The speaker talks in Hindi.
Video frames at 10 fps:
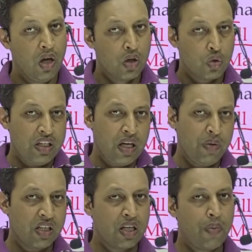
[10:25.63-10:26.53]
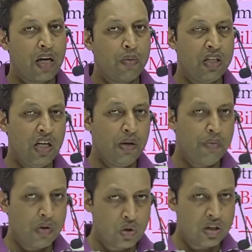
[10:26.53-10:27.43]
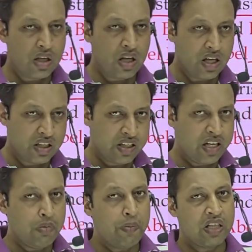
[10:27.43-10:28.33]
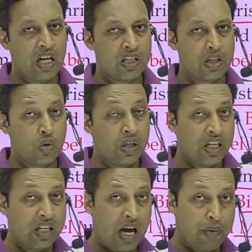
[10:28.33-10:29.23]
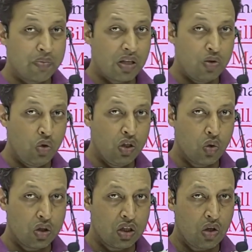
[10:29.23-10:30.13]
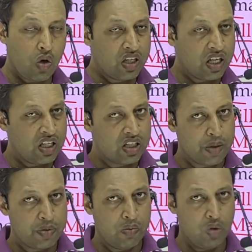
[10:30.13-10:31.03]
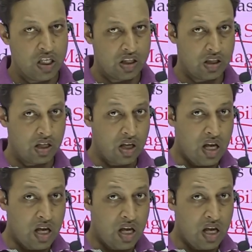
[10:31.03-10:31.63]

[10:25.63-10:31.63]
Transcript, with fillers: तो ये भी इनके बारे में ये जो था एक डिटेल में बतलाते थे तो इनके नाम यूनिक होते थे और इनका डिस्क्रिप्शन भी देते थे